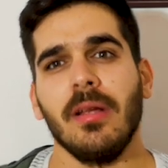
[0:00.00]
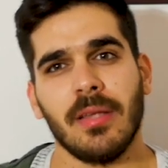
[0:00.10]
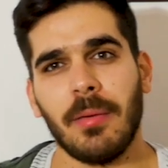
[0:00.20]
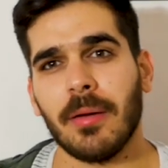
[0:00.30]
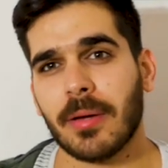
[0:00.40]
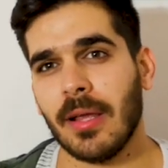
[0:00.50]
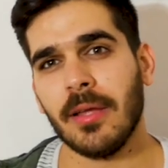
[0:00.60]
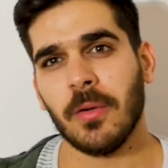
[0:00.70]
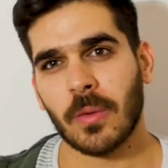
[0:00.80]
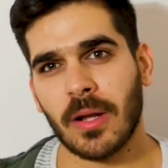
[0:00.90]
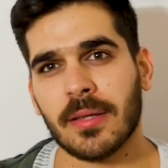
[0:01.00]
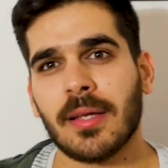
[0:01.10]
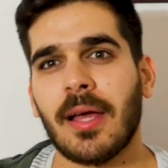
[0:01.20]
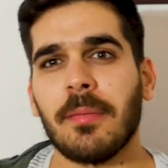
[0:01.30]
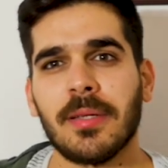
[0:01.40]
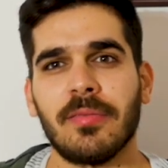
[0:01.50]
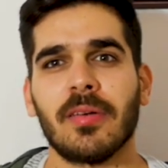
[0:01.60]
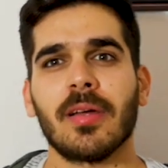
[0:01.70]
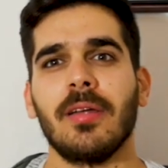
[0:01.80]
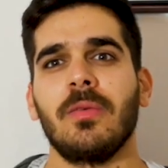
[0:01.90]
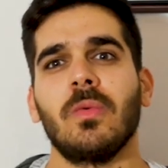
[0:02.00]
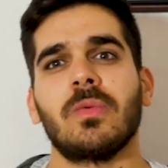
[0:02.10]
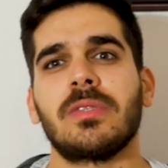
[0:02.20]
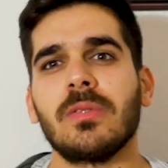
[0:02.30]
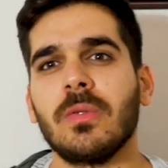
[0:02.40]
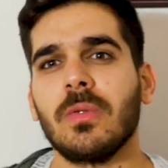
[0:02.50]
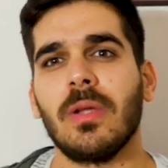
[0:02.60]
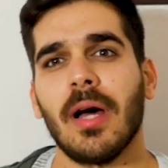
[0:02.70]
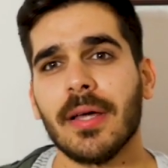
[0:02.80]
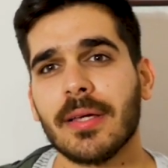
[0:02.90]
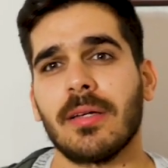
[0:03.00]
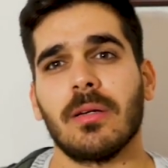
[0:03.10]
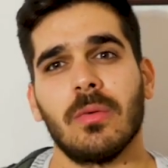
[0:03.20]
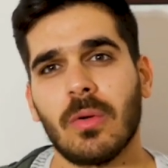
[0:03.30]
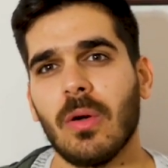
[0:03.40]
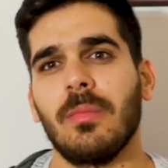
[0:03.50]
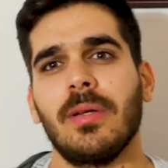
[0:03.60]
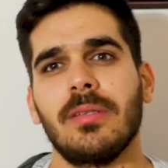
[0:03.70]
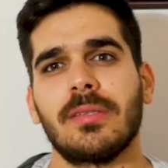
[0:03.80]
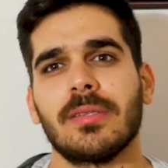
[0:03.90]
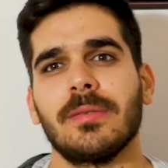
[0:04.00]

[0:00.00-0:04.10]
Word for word: طبعا القناة هي قناة كابتن فرقد ولايك وكومنت